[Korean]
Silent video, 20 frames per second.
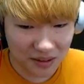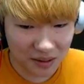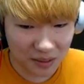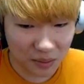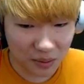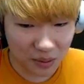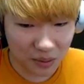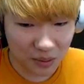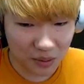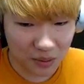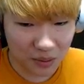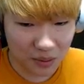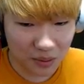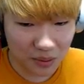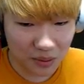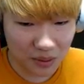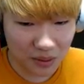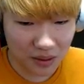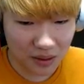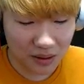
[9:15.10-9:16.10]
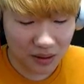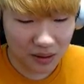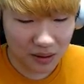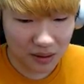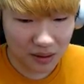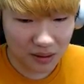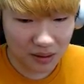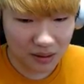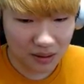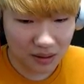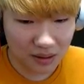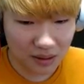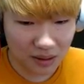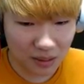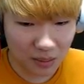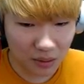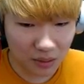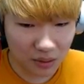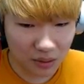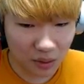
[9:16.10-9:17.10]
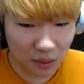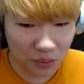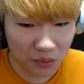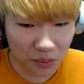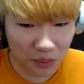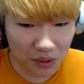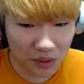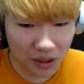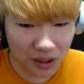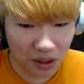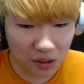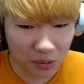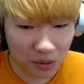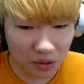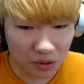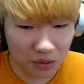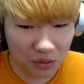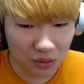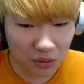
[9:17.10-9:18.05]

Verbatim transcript: 먹고 아 먹을 게 없어 밀가루 먹긴